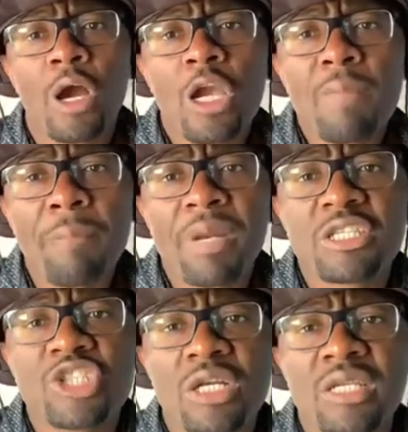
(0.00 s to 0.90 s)
Eux, ils m'appelaient
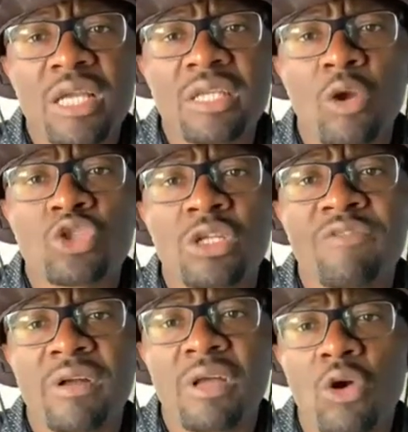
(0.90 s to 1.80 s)
déjà traître alors que je
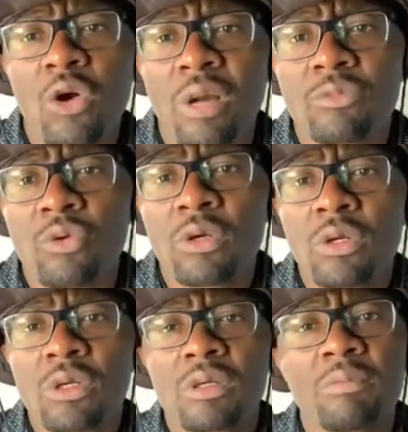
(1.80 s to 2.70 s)
défendais encore Kamto.
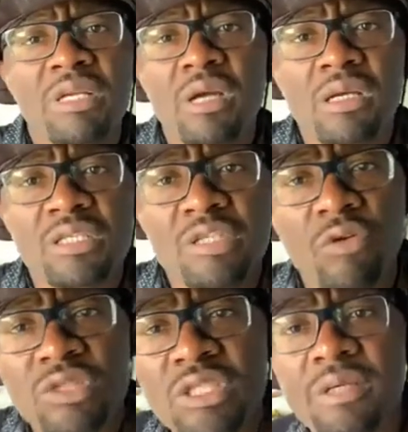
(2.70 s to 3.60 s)
Maintenant, qu'est-ce qu'ils
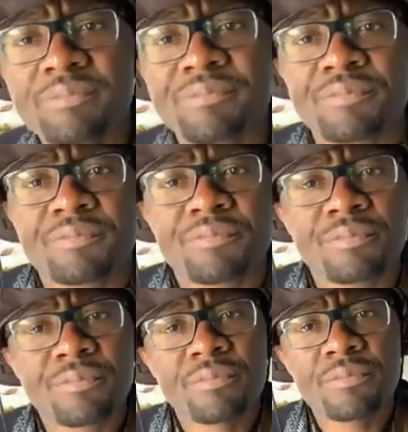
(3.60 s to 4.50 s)
vont dire
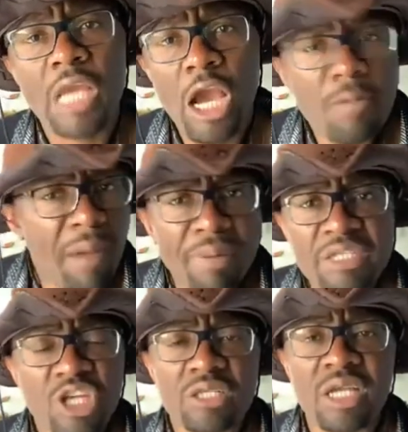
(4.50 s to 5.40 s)
Eux, ils m'appelaient
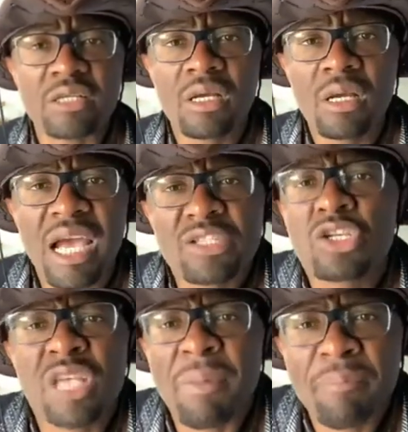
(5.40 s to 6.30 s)
déjà traître. Est-ce que
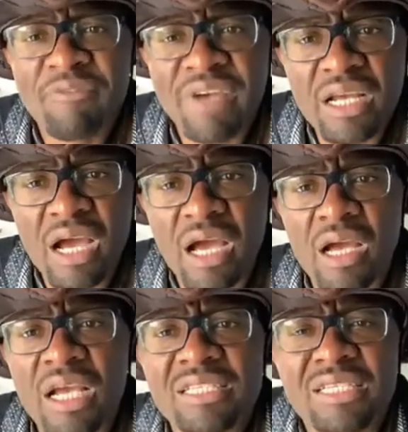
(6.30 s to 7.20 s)
ça m'a fait,
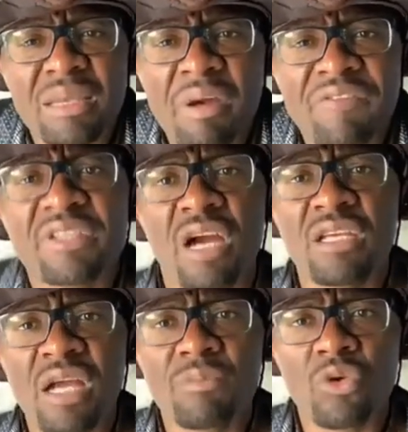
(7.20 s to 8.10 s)
euh, est-ce que ça m'a fait
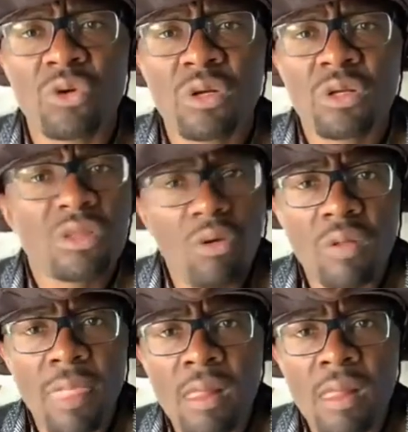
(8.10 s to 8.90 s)
trahir Kamto? Non.